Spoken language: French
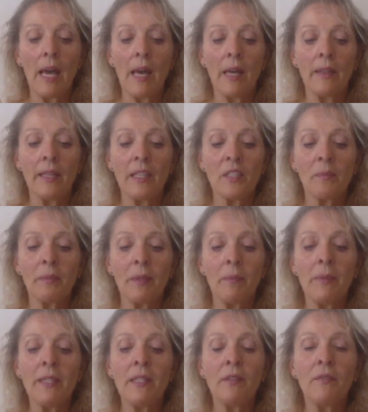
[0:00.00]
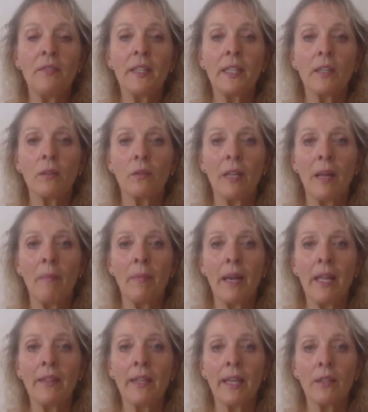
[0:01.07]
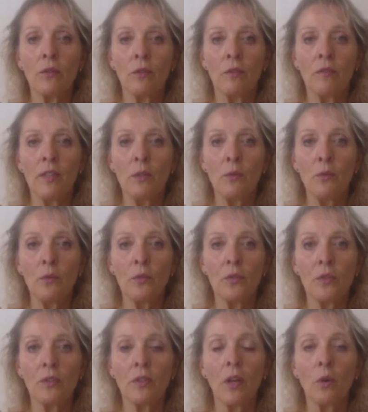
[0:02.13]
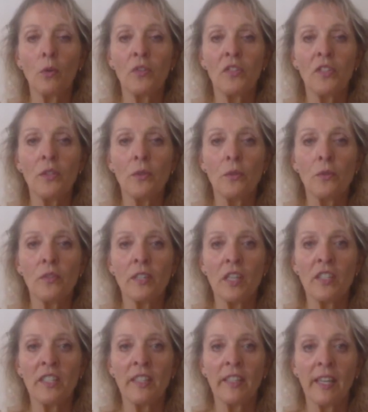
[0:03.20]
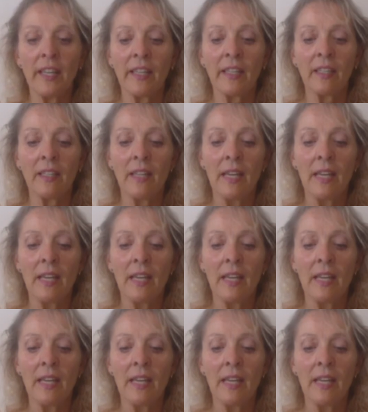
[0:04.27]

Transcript: un aspect bénéfique de la planète Vénus dans le signe du Sagittaire